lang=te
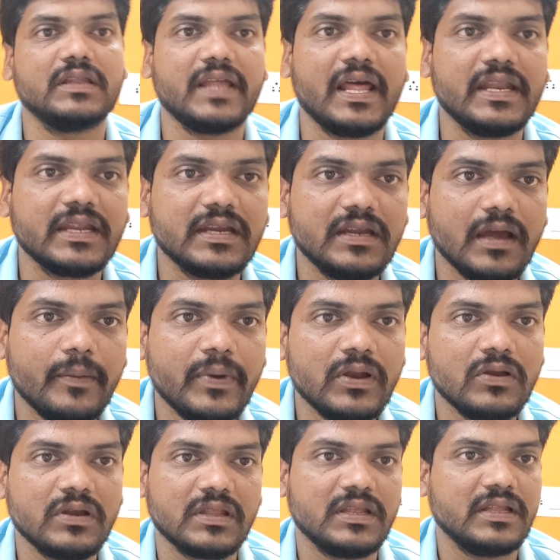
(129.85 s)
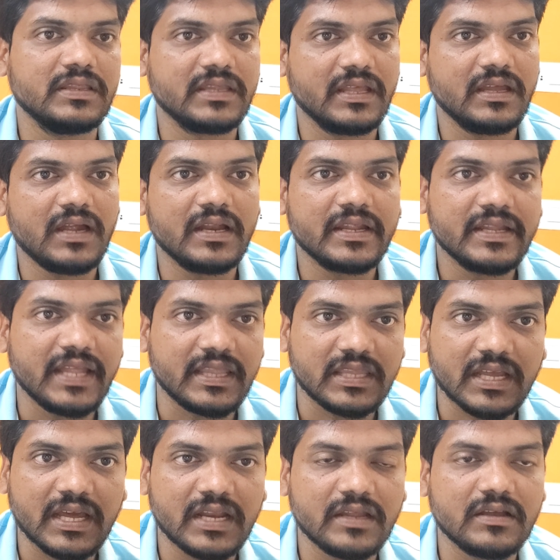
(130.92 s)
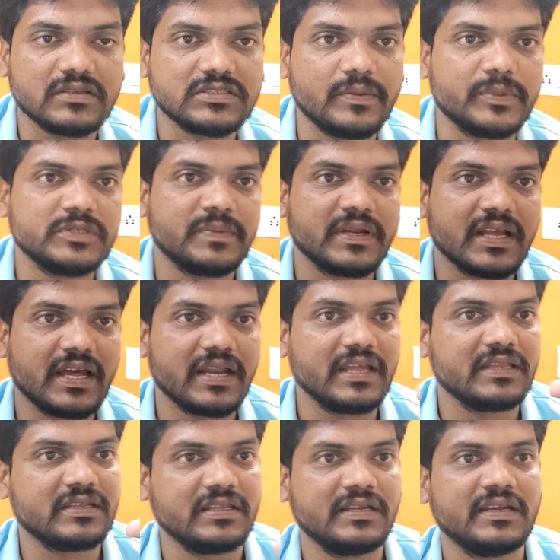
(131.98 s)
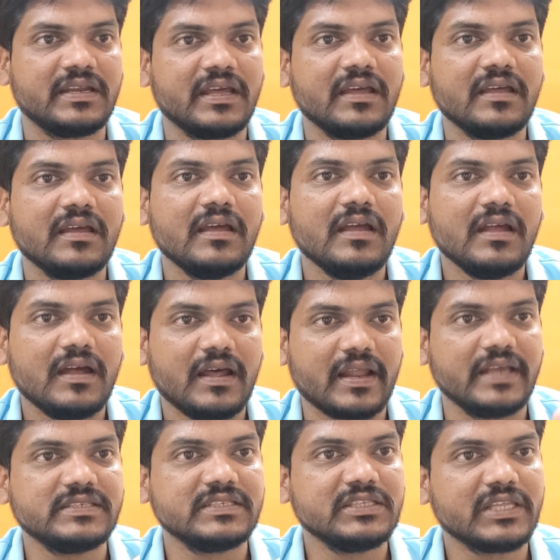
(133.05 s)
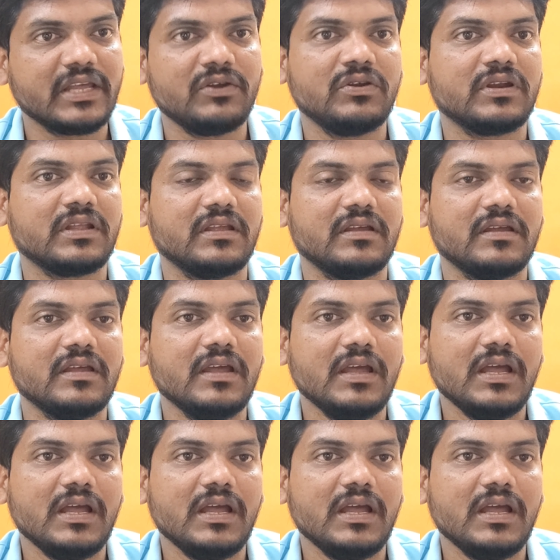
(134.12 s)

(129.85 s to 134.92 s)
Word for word: దానికి డబల్ ఉంటుంది అంతే అంటే నేను ఎంత కర్రీ సపోజ్ మన కర్రీ ఎంత తింటే రైస్ ఇంతే ఉంటుంది